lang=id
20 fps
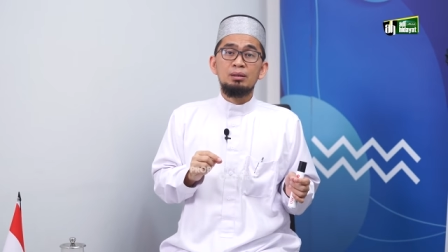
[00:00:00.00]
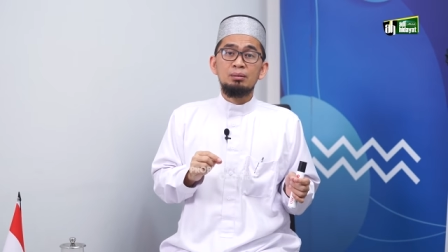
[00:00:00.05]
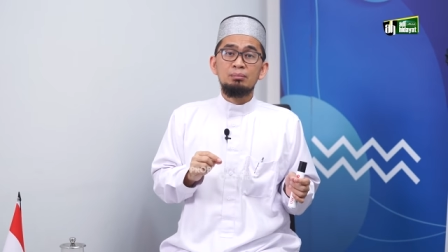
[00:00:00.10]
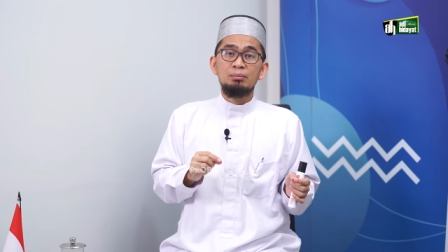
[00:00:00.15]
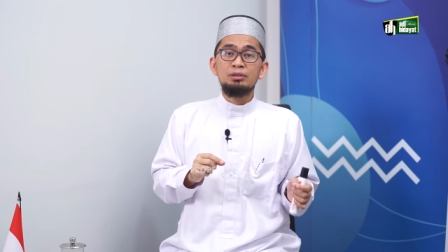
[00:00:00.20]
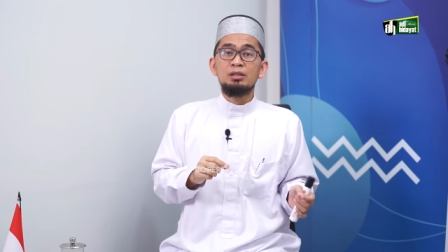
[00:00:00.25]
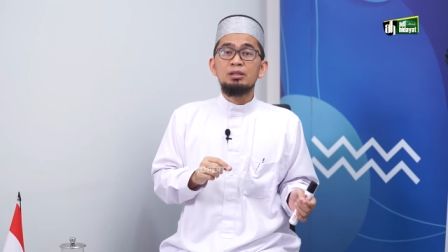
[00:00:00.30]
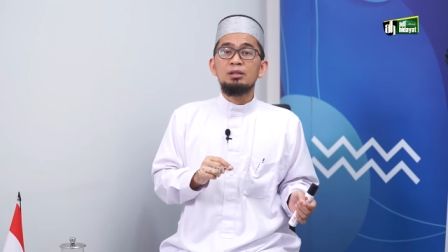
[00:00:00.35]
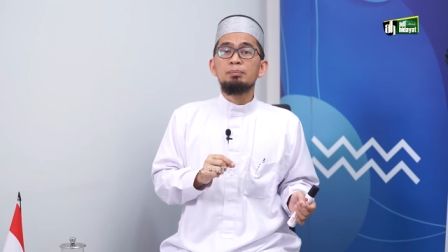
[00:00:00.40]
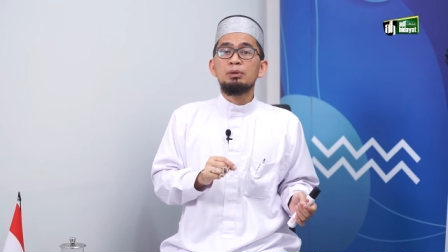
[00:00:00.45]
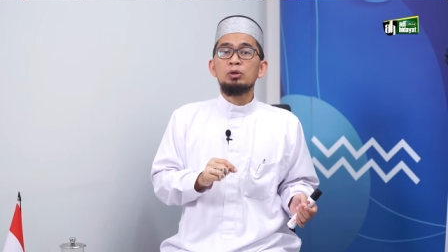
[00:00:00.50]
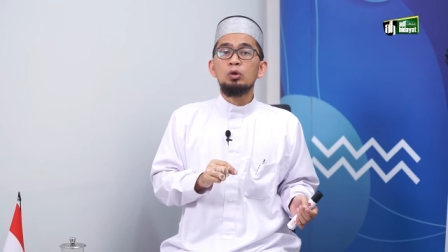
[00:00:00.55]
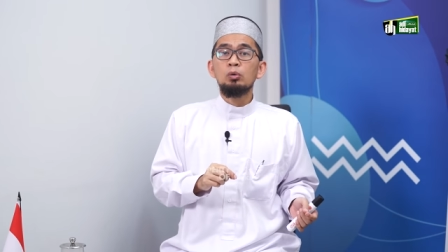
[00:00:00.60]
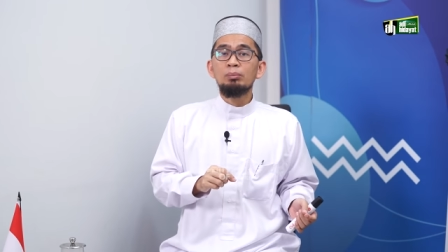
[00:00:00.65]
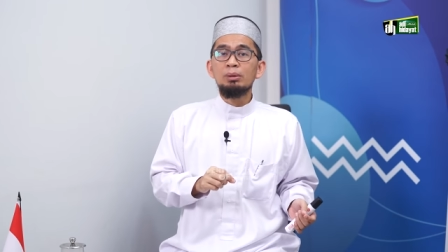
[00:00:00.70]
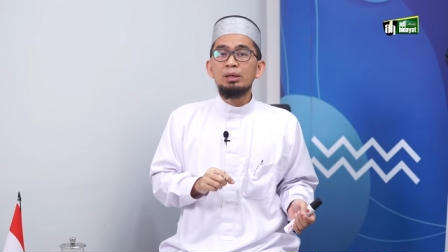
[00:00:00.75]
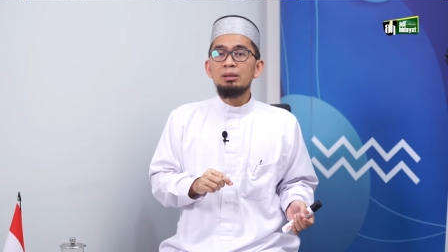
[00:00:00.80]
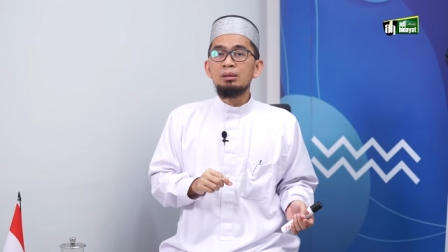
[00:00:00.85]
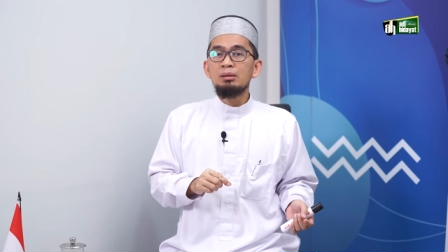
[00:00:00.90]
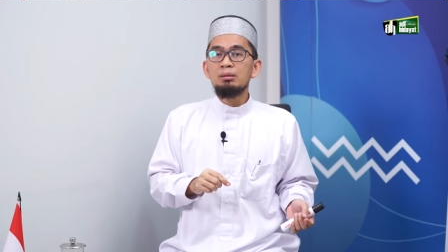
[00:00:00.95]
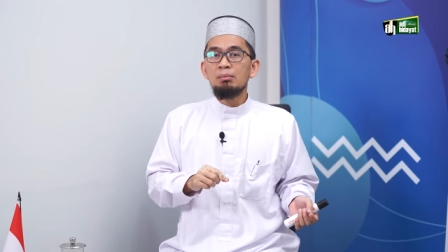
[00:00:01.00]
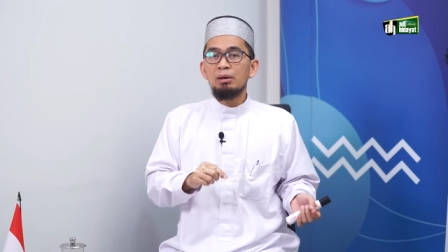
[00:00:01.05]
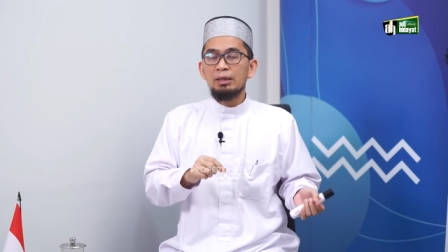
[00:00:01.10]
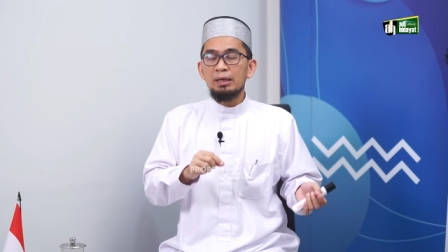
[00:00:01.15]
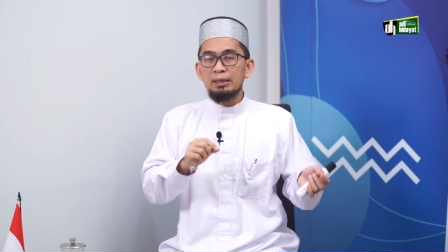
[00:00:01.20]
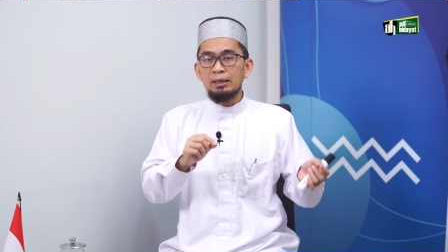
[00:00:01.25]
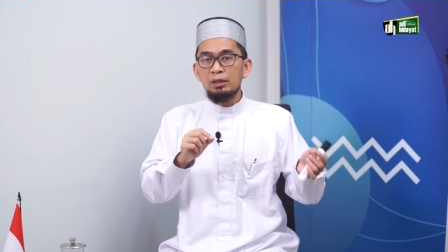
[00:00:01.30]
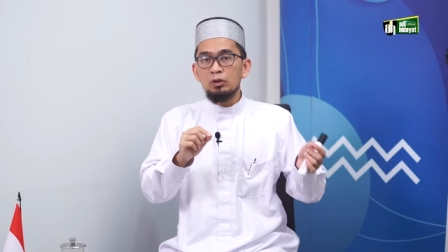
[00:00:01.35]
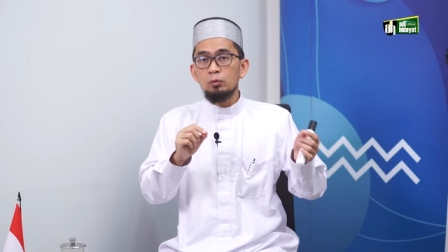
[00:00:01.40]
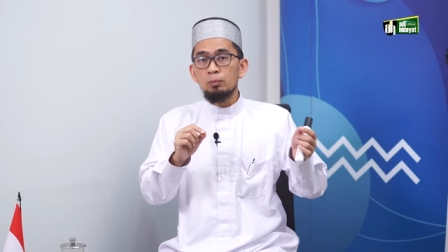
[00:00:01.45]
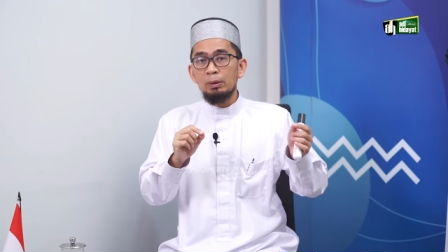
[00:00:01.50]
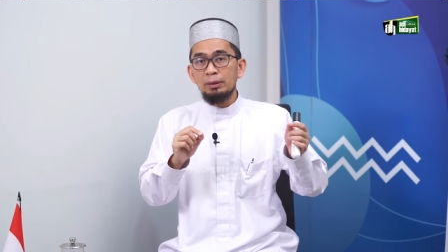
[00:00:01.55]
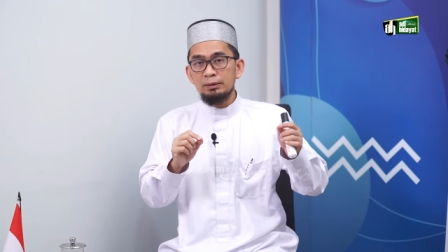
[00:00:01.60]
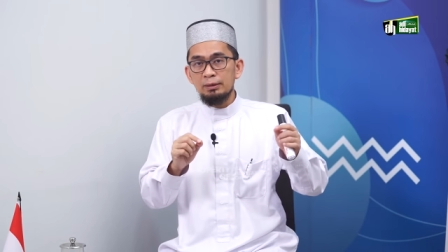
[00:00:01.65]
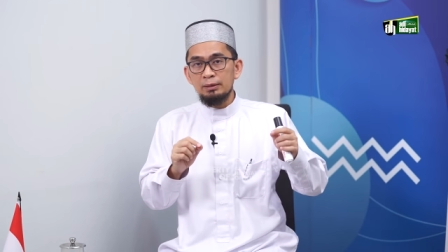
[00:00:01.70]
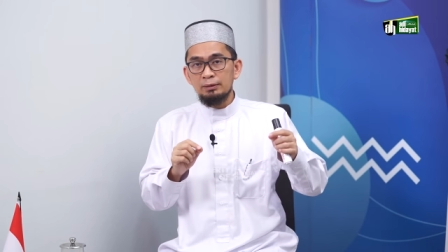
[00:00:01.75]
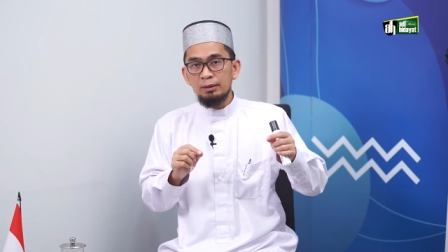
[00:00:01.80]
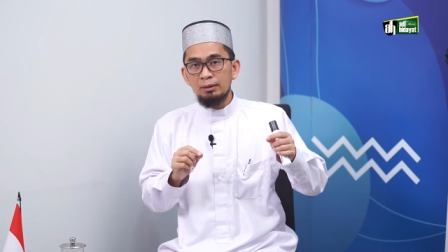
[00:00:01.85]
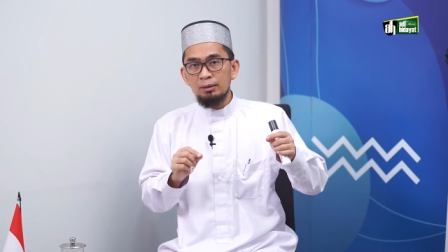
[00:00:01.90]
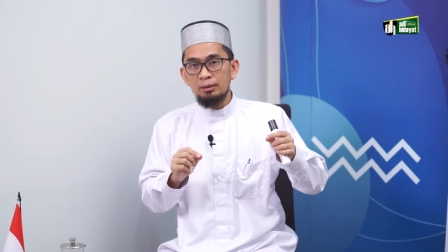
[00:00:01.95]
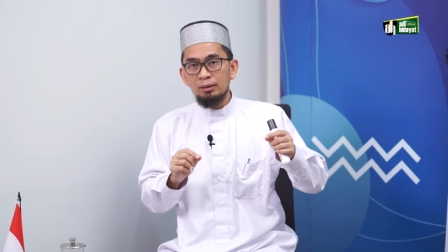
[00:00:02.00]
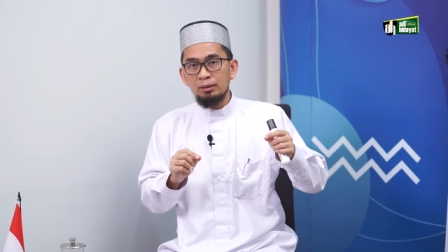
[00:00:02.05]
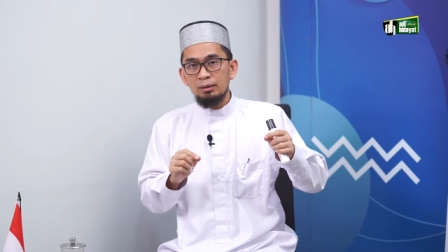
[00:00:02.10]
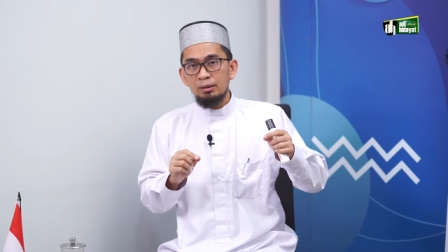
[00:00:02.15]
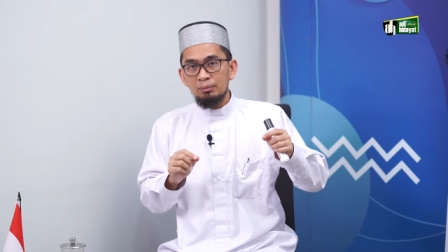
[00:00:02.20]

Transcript: menjadi pedoman bagi kehidupan kita